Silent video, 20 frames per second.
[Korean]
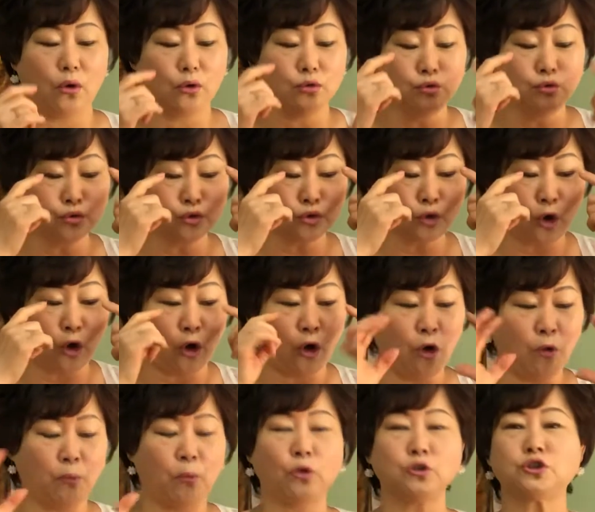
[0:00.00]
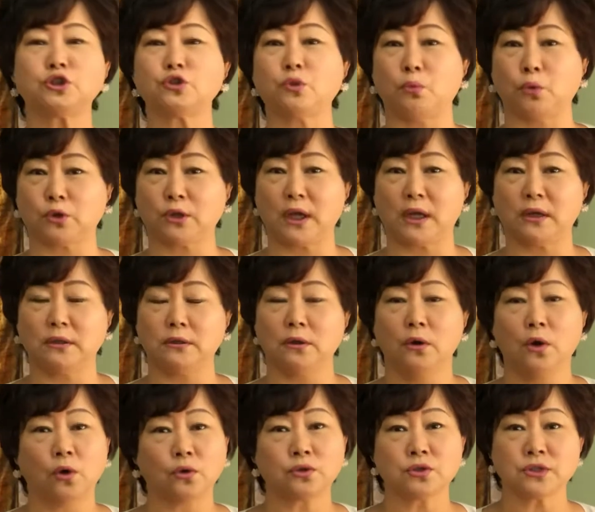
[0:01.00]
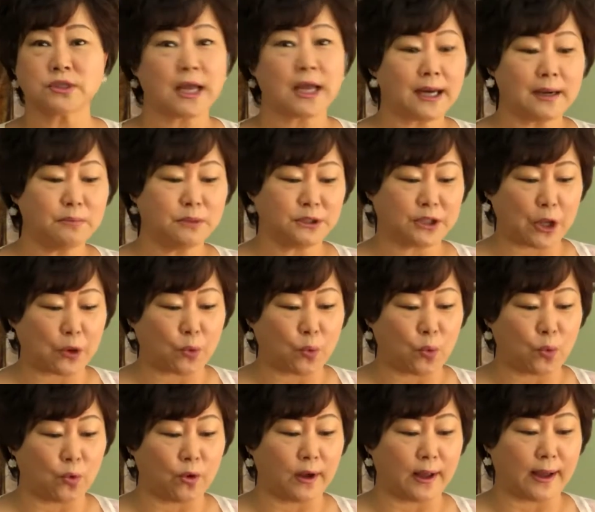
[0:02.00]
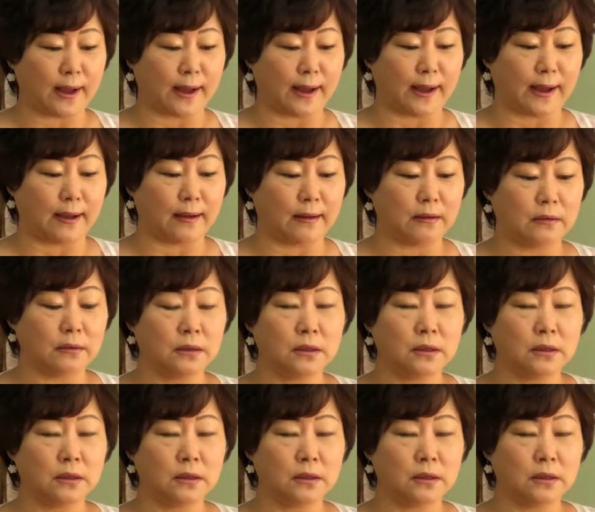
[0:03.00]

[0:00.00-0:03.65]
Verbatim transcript: 눈도 보지도 못하는 어떤 사람을 데리고 온 거야.